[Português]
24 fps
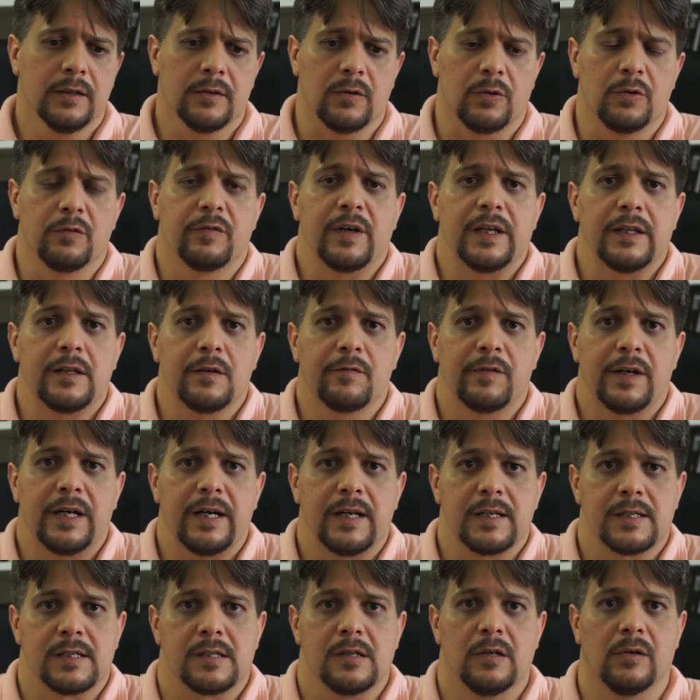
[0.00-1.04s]
então não vai ter
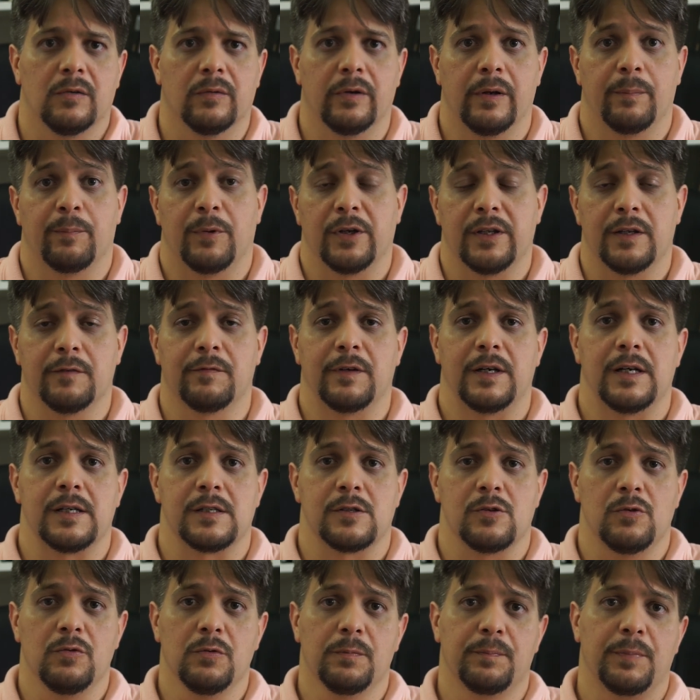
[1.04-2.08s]
variação. Ele pode ter
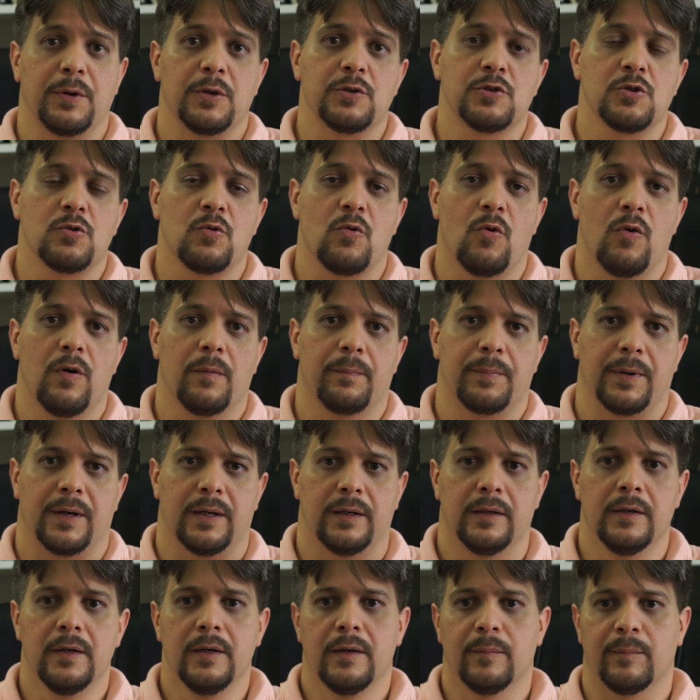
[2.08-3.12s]
variação no preço de
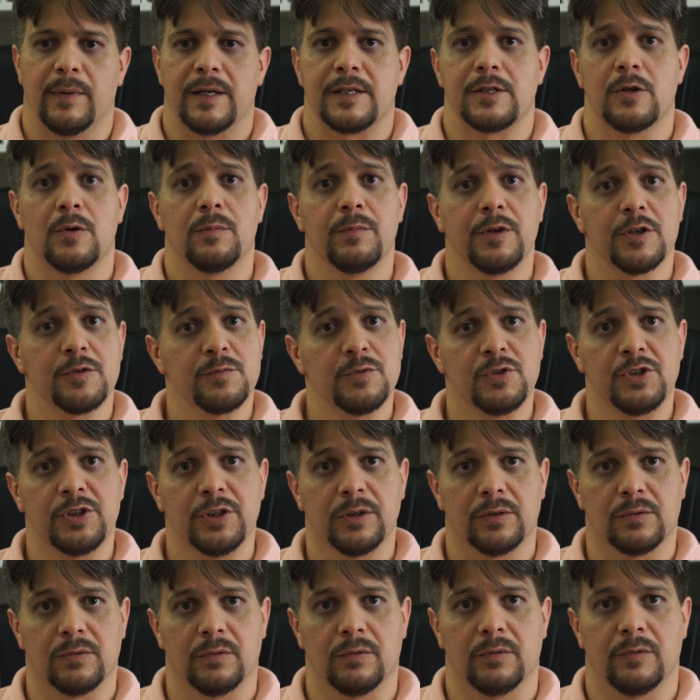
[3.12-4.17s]
compra, mas é o mesmo
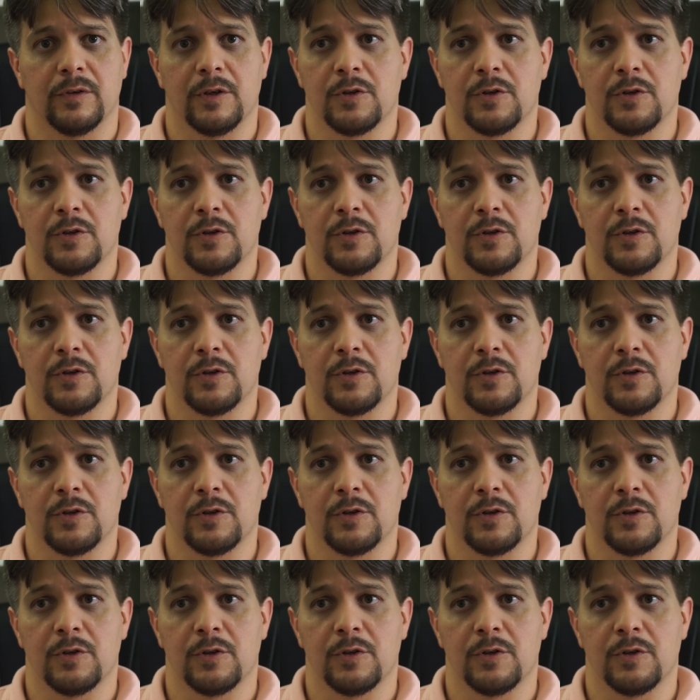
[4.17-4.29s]
título.